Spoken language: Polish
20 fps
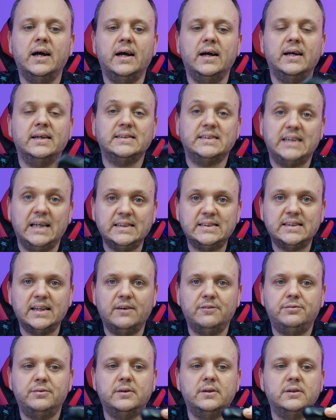e,
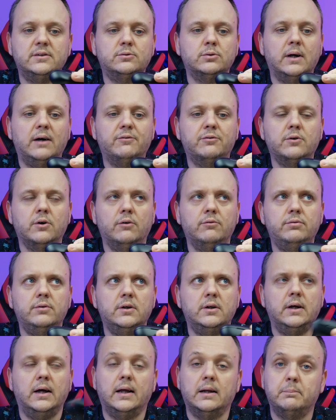zestaw e,
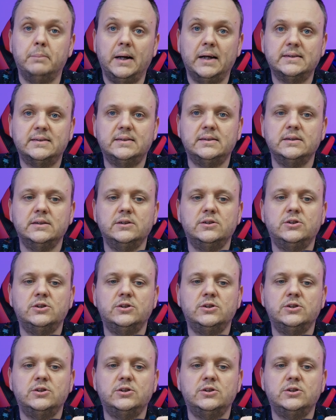słuchawkowy, erbacy,